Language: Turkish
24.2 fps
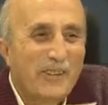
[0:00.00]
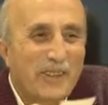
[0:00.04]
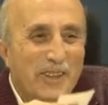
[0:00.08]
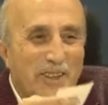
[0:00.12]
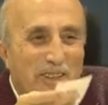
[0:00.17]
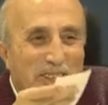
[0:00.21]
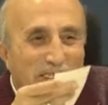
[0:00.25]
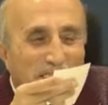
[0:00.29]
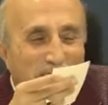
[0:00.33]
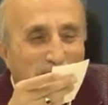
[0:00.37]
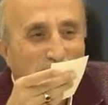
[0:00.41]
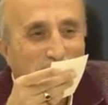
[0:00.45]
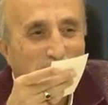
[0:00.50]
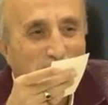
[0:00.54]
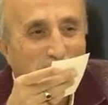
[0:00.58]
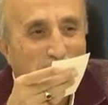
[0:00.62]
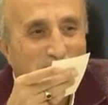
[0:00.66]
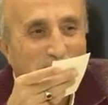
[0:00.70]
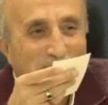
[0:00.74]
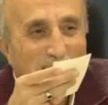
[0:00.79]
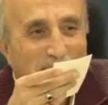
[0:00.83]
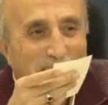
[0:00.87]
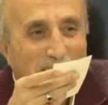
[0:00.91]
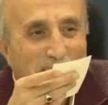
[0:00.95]
Abi işte
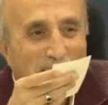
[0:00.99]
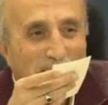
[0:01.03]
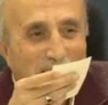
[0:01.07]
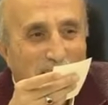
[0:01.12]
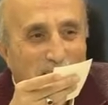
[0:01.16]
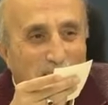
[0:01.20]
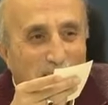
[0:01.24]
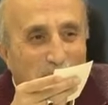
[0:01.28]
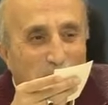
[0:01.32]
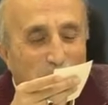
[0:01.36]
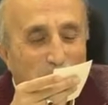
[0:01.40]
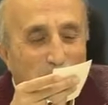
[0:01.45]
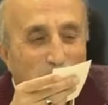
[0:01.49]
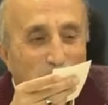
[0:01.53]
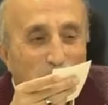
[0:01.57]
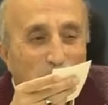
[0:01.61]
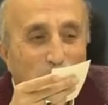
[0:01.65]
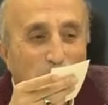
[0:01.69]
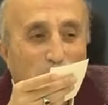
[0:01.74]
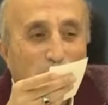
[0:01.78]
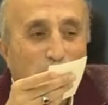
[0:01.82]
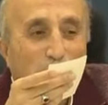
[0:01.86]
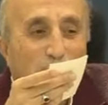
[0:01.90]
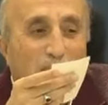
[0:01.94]
esas
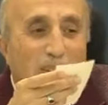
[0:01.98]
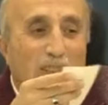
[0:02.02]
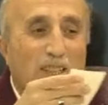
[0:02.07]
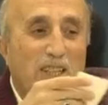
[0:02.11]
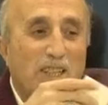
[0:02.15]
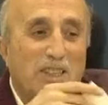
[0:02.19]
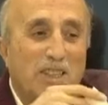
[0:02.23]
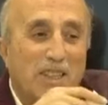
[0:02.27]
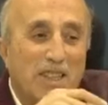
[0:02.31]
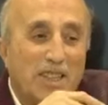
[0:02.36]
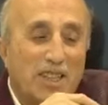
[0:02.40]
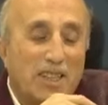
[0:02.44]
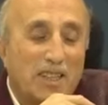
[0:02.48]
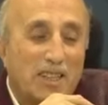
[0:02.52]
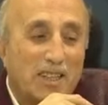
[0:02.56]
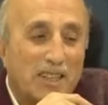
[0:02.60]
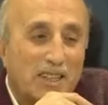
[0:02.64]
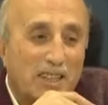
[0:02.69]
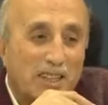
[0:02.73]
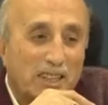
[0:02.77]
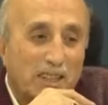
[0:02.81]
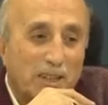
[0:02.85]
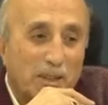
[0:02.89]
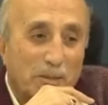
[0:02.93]
Ümit kardeşi
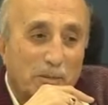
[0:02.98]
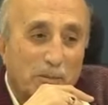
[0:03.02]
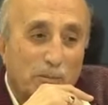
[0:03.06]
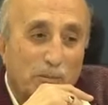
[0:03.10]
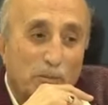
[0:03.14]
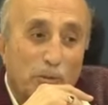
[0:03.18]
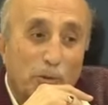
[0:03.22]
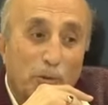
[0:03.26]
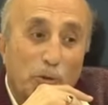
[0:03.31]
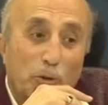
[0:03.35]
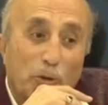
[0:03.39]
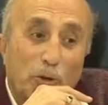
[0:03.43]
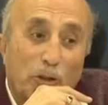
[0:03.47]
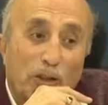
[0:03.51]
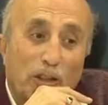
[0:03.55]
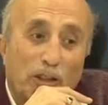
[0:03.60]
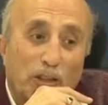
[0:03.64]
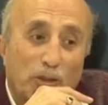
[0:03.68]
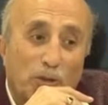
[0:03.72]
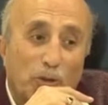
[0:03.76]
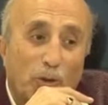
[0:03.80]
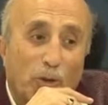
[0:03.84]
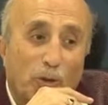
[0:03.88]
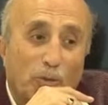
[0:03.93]
bu
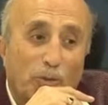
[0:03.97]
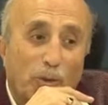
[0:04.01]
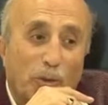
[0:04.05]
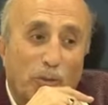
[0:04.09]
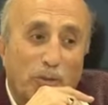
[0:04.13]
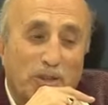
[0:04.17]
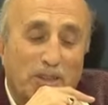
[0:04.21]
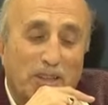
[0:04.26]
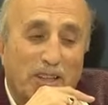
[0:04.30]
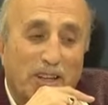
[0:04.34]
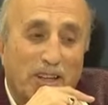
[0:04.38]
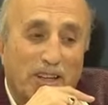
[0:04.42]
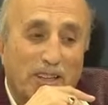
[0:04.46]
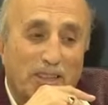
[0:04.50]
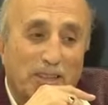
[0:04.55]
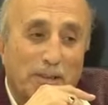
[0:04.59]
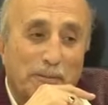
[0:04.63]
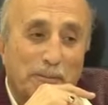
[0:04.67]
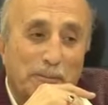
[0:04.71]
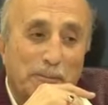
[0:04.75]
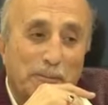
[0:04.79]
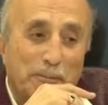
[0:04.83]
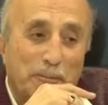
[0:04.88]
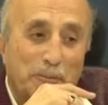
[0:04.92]
yöne sokmamız
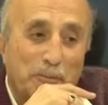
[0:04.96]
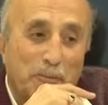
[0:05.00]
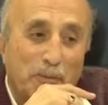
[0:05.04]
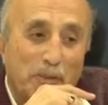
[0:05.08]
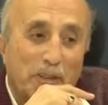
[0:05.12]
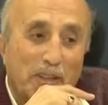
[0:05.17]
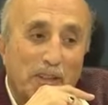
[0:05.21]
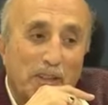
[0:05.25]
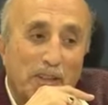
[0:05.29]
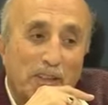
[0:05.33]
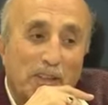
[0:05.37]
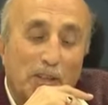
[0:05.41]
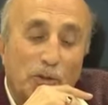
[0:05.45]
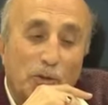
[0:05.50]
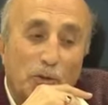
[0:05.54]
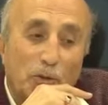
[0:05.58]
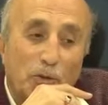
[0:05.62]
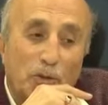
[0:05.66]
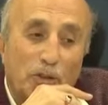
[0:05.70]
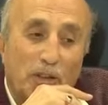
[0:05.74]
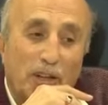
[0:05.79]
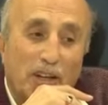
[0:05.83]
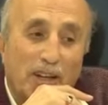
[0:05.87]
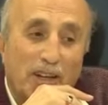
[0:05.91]
lazım. İki
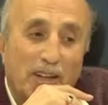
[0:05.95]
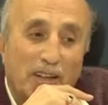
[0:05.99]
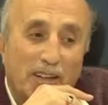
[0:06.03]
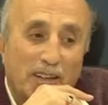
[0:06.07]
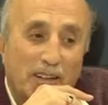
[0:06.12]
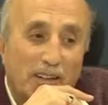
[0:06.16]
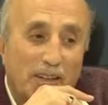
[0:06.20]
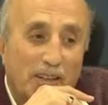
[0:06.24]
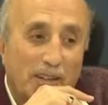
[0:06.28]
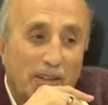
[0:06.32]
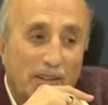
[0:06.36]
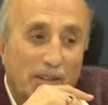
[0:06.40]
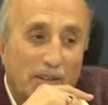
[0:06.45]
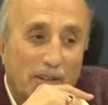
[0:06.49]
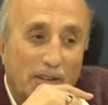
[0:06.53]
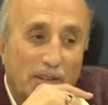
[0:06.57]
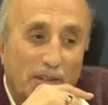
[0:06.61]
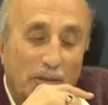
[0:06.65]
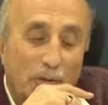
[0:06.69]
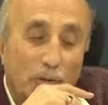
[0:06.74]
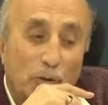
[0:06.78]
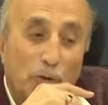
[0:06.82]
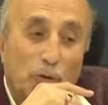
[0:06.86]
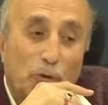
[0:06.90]
günde,
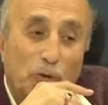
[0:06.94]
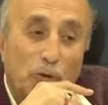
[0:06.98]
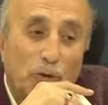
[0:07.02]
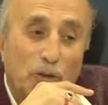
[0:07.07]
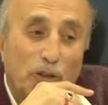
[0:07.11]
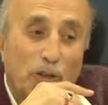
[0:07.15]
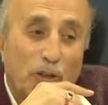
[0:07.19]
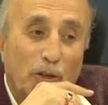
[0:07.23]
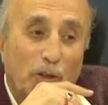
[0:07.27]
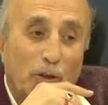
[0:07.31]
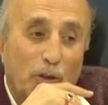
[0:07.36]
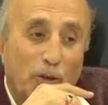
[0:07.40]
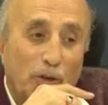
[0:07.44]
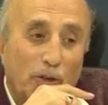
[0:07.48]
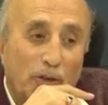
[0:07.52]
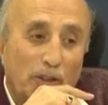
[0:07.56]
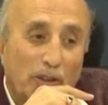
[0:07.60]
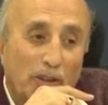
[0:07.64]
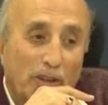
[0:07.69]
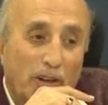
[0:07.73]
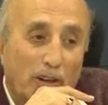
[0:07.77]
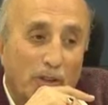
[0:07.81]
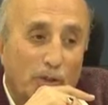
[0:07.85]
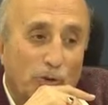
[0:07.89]
üç günde
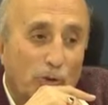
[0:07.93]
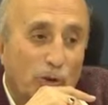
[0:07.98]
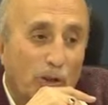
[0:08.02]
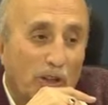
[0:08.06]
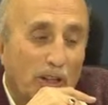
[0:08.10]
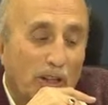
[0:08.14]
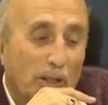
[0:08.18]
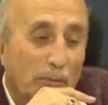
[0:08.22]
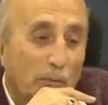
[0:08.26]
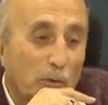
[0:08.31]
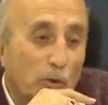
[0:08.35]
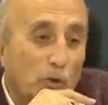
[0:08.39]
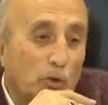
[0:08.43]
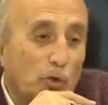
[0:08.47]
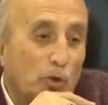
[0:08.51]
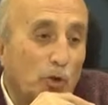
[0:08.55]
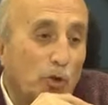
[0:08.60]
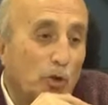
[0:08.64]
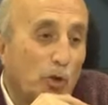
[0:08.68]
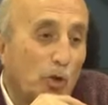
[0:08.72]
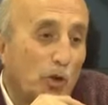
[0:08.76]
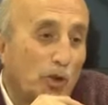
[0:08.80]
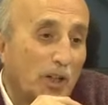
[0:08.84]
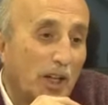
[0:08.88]
az söyledim, üç
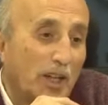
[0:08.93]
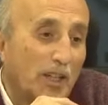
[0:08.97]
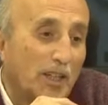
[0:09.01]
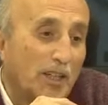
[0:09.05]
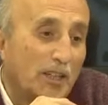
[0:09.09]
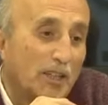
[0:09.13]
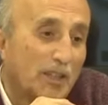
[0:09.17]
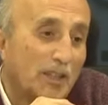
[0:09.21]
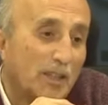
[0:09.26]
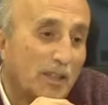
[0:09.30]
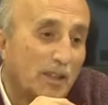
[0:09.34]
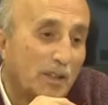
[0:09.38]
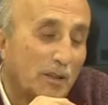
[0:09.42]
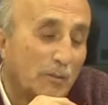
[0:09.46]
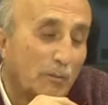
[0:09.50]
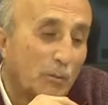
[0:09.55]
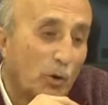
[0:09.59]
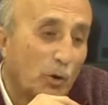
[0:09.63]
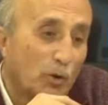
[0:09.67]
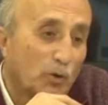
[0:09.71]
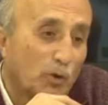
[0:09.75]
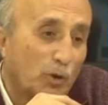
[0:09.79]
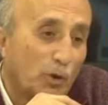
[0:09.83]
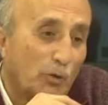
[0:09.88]
günde öğrenir
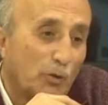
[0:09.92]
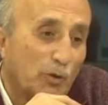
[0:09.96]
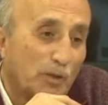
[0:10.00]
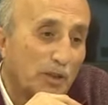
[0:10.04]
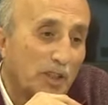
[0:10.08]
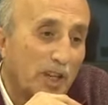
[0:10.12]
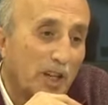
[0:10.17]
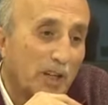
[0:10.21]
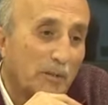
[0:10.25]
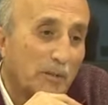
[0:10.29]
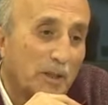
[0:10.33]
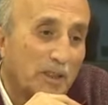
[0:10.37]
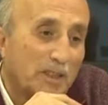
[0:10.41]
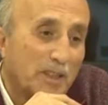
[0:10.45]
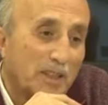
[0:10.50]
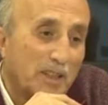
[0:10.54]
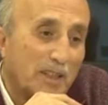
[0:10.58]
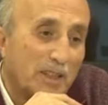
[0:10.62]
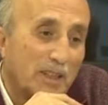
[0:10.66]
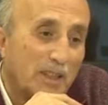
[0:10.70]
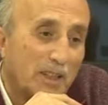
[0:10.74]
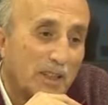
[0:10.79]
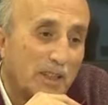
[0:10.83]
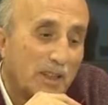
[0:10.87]
Moskov'un
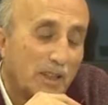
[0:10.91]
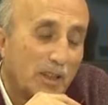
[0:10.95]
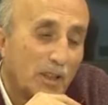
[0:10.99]
gelmesini.